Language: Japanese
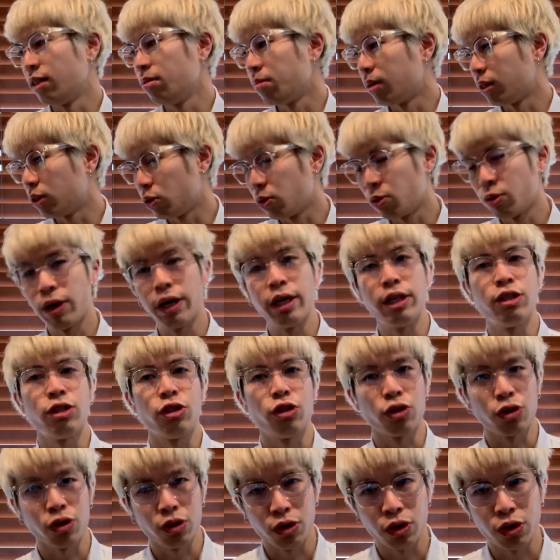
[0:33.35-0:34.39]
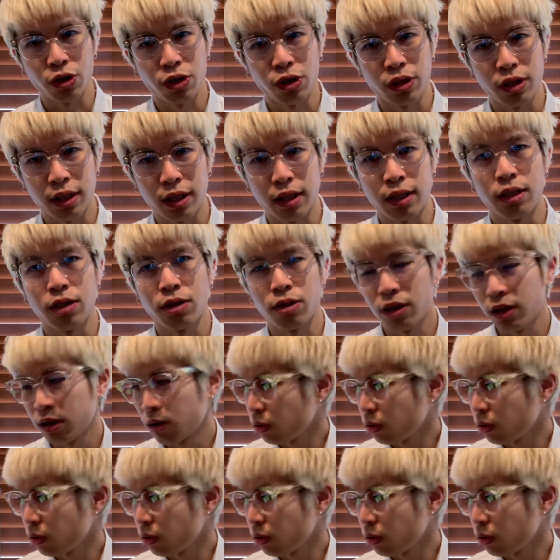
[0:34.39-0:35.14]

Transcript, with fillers: 今上映中なんですよね。